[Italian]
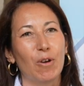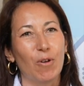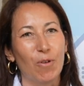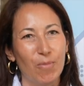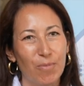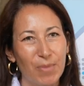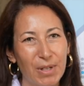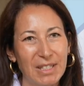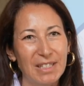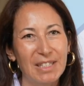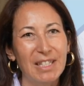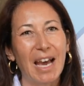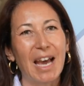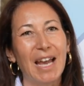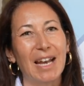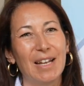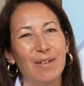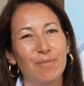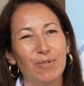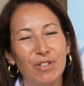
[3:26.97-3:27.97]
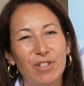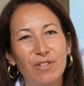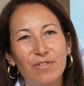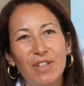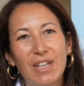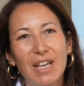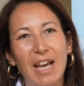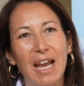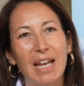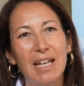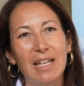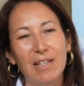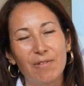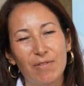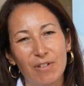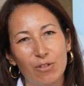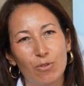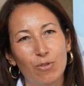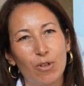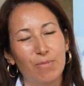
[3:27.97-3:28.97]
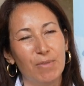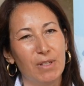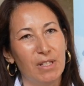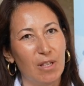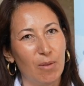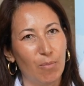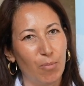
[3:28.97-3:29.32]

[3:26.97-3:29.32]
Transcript: commentarli, modificarli ed eventualmente